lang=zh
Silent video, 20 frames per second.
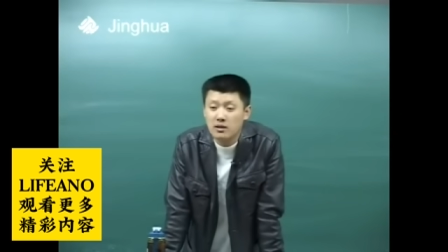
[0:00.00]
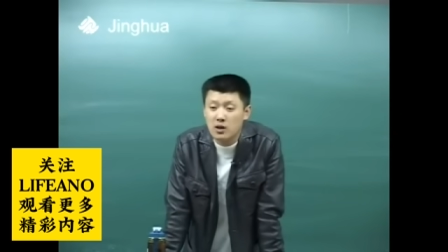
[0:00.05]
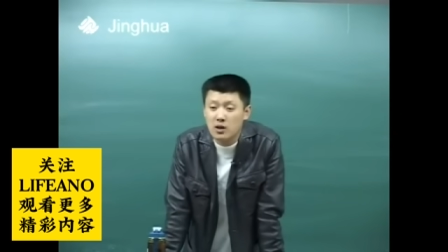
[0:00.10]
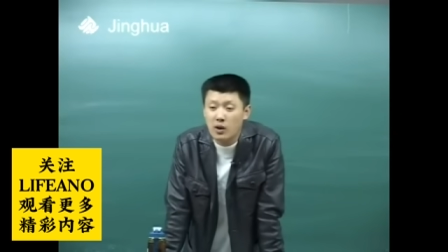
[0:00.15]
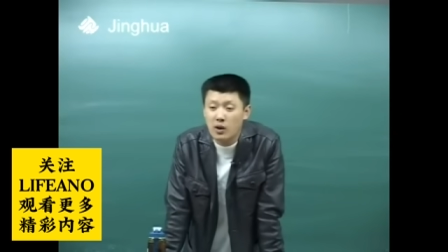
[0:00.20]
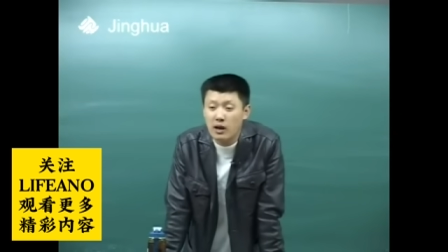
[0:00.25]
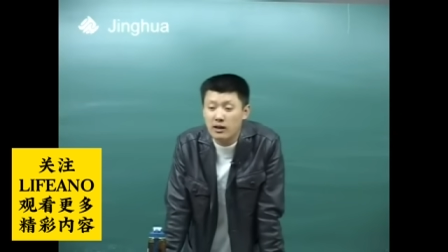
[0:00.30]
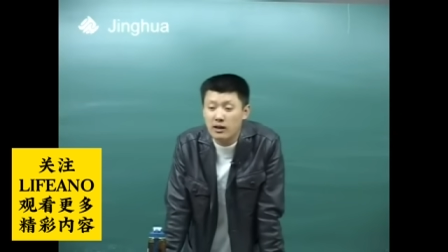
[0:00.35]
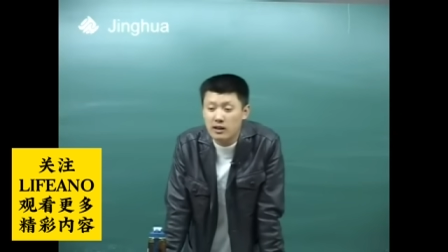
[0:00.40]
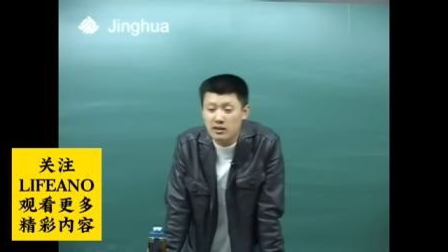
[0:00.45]

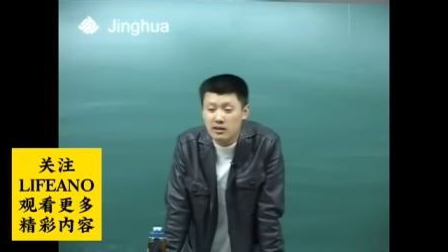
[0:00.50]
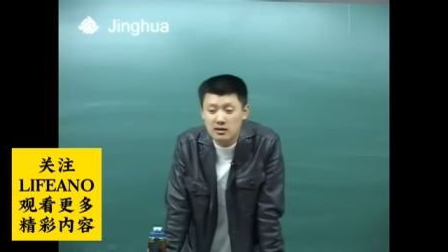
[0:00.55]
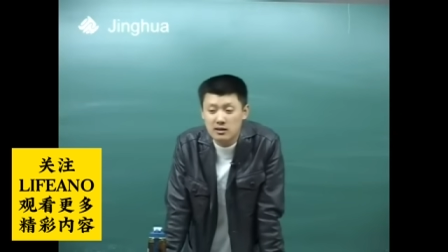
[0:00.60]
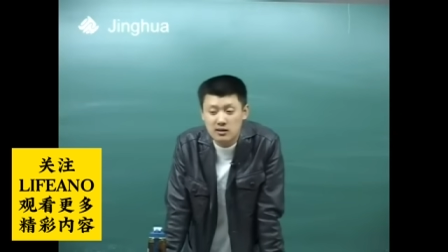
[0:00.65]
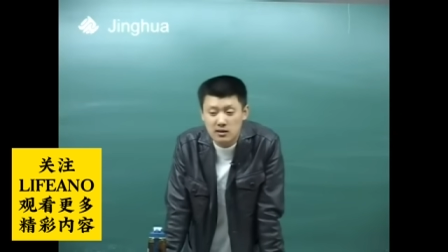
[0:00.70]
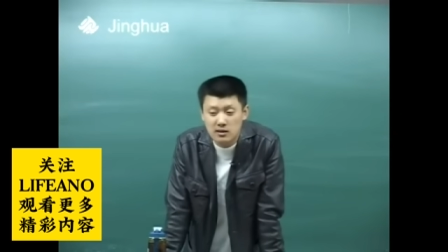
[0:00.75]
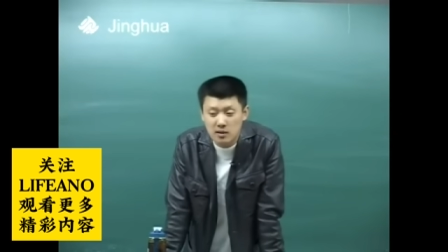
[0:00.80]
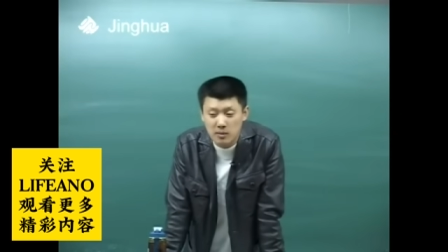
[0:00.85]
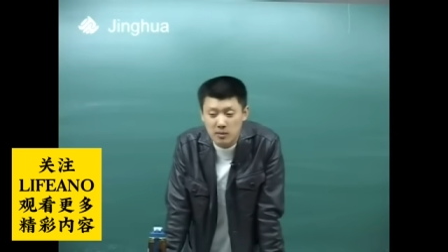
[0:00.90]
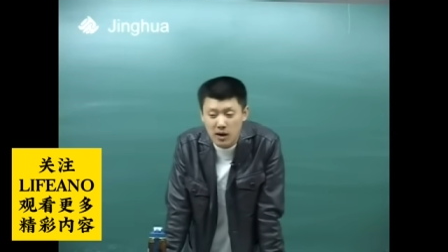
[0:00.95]
召开了哪一
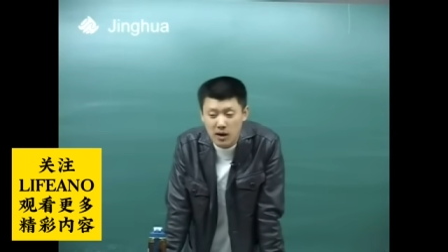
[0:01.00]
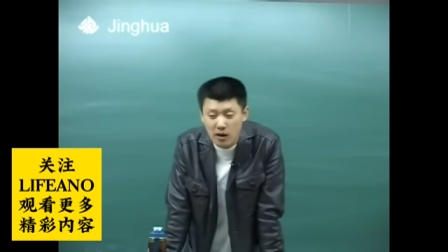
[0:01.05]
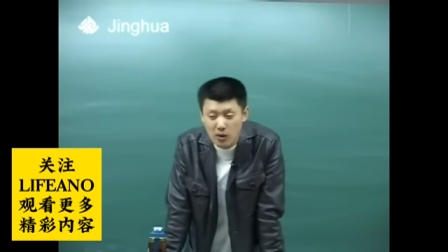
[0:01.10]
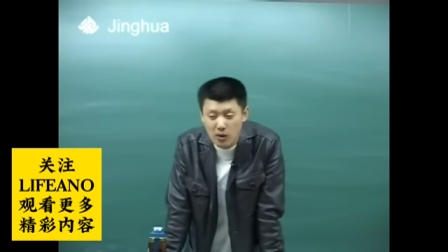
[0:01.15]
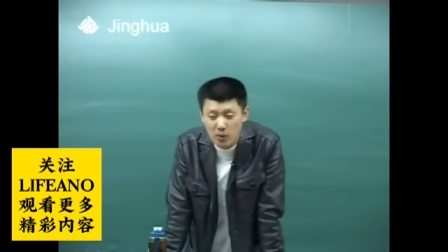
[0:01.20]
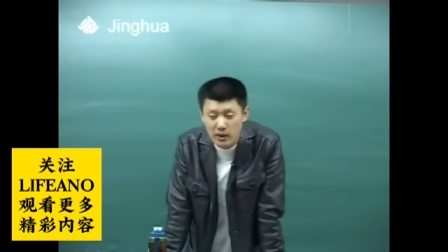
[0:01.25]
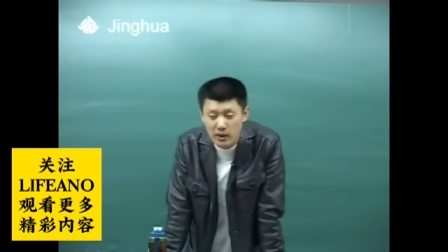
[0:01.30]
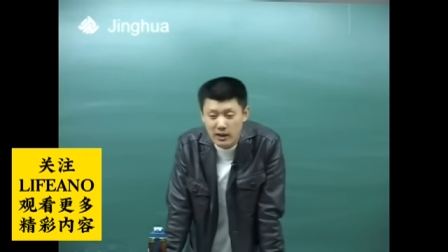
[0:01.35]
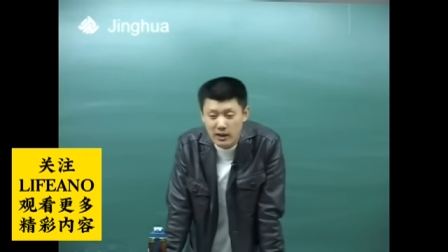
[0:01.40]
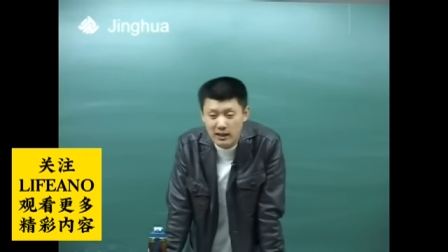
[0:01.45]
次什么样的
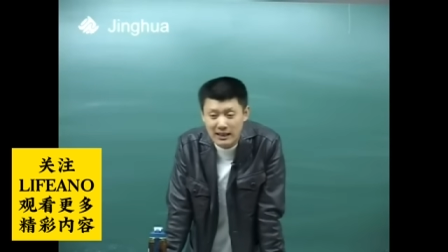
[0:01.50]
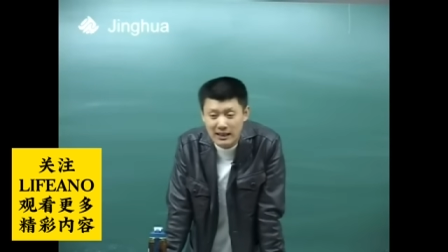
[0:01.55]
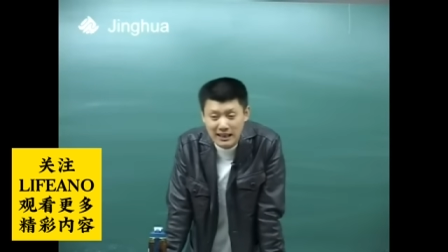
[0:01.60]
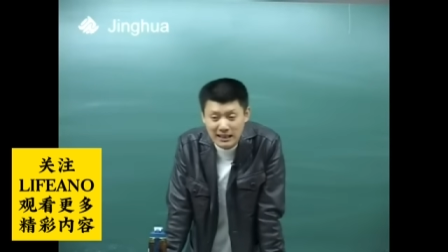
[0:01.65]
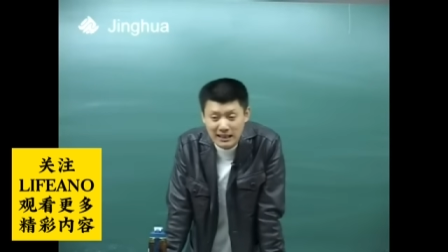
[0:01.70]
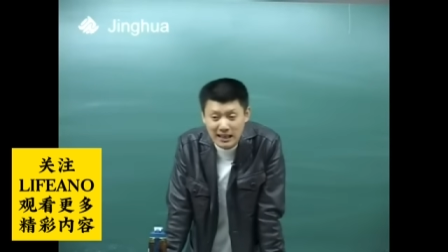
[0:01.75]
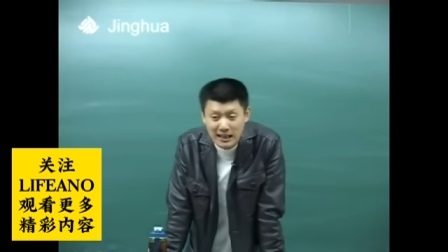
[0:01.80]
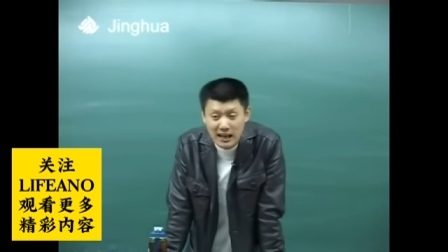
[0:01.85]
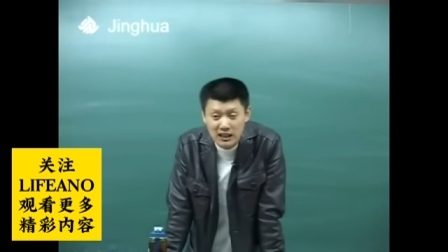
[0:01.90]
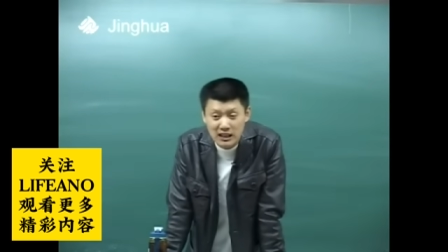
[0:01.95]
会议？
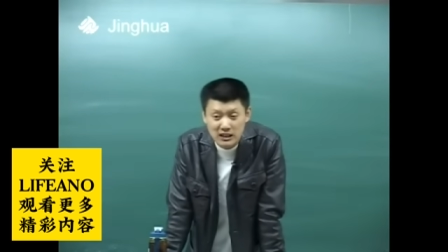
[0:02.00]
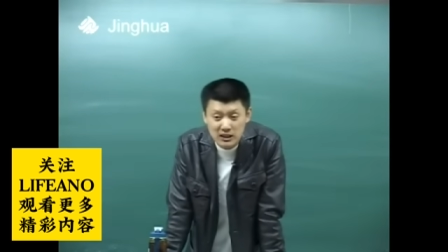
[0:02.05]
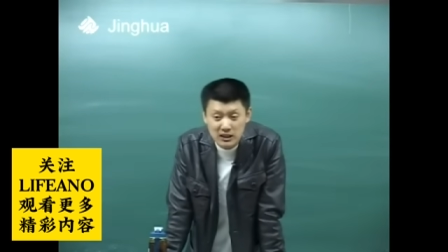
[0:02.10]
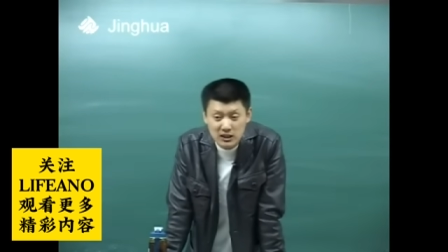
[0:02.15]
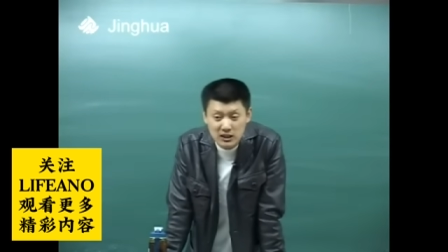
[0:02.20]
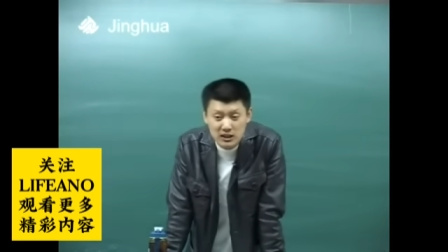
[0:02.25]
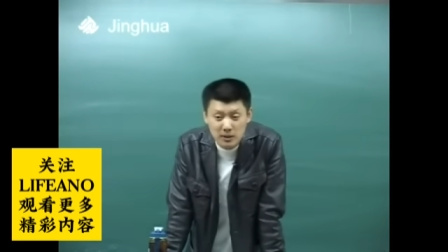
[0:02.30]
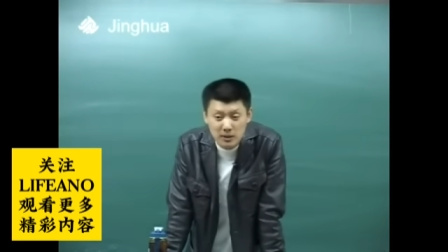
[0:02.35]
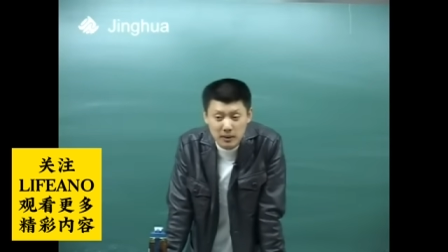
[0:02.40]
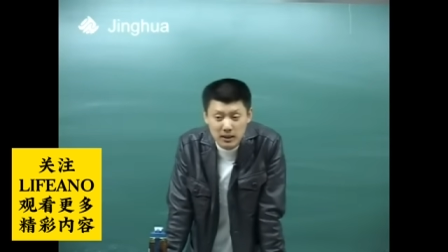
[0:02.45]
哪年
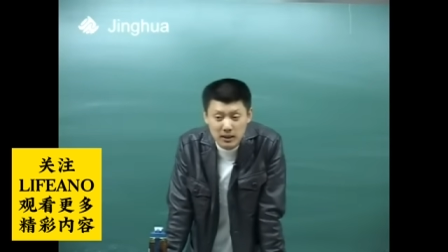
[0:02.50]
记得